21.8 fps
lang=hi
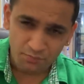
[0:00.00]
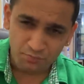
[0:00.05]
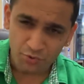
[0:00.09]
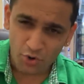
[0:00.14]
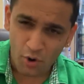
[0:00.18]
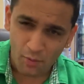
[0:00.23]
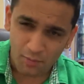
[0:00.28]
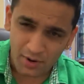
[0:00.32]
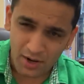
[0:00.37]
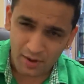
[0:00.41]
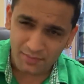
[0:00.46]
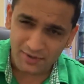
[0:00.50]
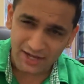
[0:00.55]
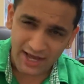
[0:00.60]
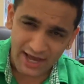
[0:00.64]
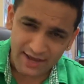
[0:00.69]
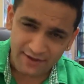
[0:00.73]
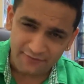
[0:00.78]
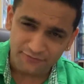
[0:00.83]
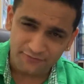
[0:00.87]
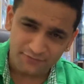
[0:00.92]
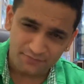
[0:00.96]
प्रॉब्लम
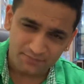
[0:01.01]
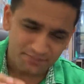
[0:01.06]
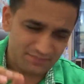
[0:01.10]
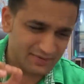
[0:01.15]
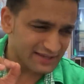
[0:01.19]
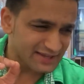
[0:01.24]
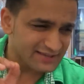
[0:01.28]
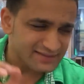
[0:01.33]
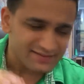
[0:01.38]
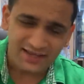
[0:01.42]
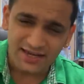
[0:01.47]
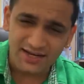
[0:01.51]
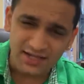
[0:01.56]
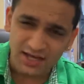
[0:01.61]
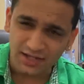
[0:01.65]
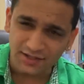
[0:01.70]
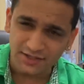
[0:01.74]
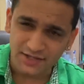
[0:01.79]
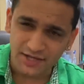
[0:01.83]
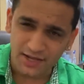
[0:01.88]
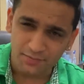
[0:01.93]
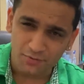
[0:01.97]
लाइफ किसके नहीं
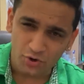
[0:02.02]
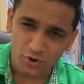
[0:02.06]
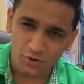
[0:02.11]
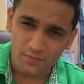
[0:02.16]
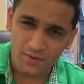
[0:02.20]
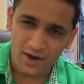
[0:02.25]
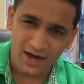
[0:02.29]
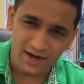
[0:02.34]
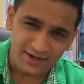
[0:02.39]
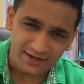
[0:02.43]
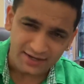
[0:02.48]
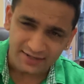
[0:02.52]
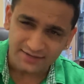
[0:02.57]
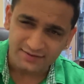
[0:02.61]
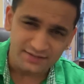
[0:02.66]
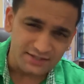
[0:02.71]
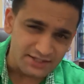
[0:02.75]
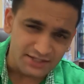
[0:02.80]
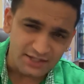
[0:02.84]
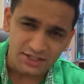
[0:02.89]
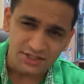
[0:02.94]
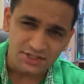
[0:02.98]
आती यार प्रॉब्लम हर
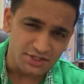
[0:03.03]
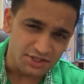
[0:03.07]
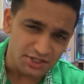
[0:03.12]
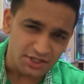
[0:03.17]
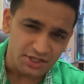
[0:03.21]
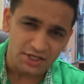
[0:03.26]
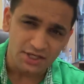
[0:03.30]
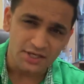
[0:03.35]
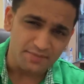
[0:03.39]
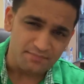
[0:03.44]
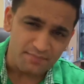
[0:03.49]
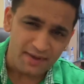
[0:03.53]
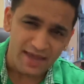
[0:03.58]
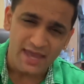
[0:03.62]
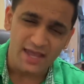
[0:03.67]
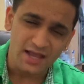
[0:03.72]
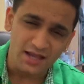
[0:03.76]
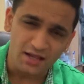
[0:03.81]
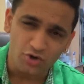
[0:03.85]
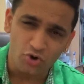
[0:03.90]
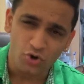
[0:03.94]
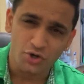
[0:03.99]
किसी की जिंदगी
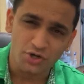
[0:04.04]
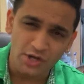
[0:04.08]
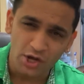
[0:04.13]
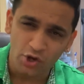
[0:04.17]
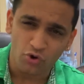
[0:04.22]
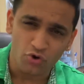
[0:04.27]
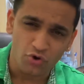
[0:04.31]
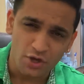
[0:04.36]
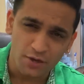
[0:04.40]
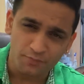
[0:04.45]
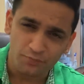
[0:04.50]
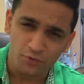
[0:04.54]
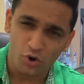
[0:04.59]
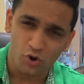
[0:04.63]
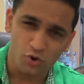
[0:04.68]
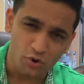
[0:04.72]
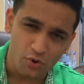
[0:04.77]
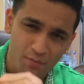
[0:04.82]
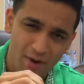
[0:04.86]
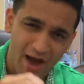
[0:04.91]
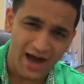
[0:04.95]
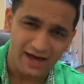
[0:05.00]
में कोई ना कोई
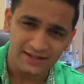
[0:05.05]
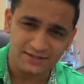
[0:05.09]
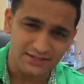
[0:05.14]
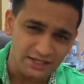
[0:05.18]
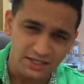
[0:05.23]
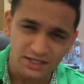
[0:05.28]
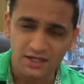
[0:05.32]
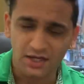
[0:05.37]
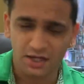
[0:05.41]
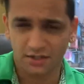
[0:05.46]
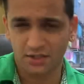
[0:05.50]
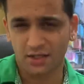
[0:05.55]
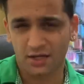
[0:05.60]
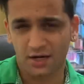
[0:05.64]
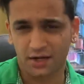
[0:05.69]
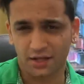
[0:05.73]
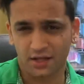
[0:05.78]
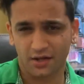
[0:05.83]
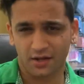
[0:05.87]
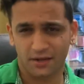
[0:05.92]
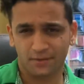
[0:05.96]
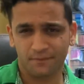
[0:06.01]
प्रॉब्लम आती ही आती है
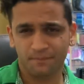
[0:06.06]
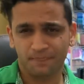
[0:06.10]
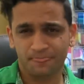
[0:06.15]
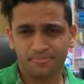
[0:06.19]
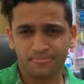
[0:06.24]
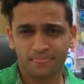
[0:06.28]
ठीक है ना